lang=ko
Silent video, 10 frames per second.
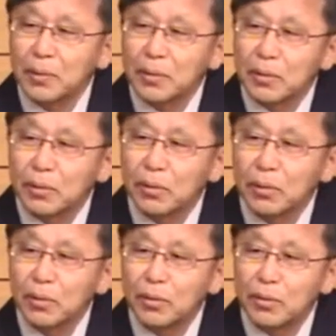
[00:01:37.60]

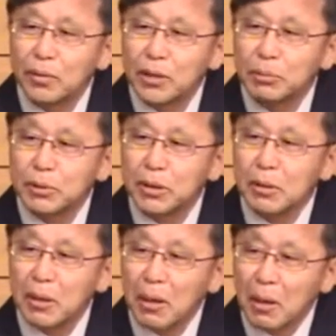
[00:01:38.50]
또
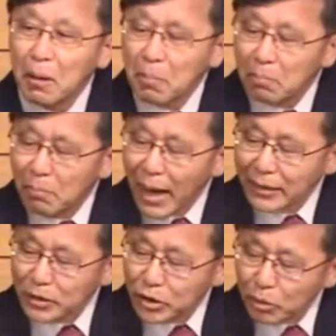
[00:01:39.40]
그분을
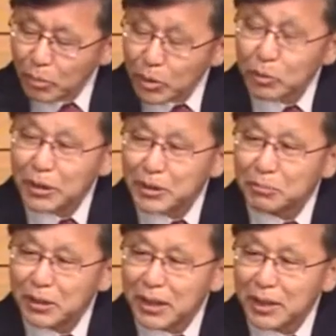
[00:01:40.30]
만져보기도
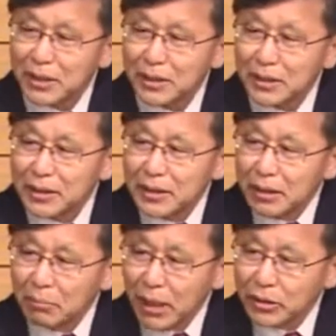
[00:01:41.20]
했습니다.
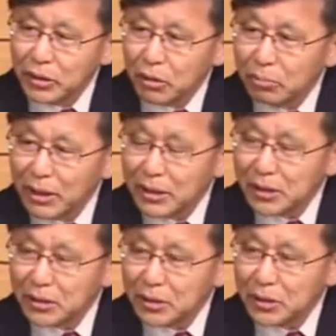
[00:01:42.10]
만져봤다는
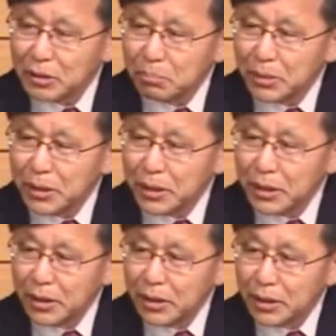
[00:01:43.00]
것은
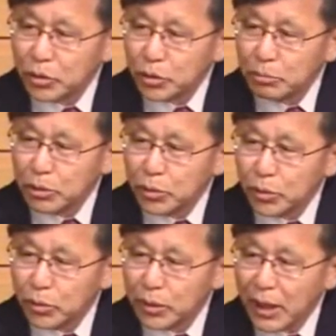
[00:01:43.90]
특별히 예수님이
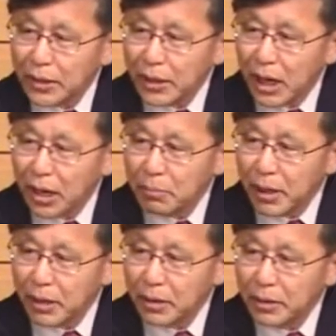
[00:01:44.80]
죽고 난
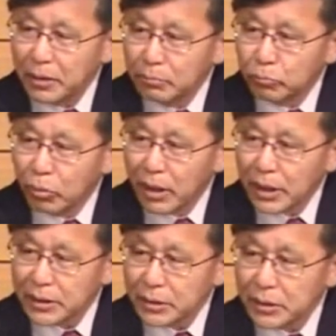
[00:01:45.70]
다음에
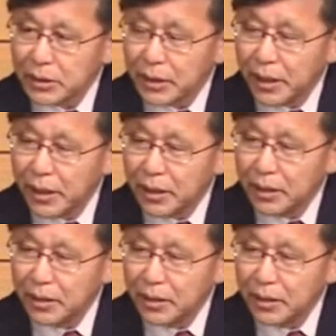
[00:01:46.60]
부활하셨을 때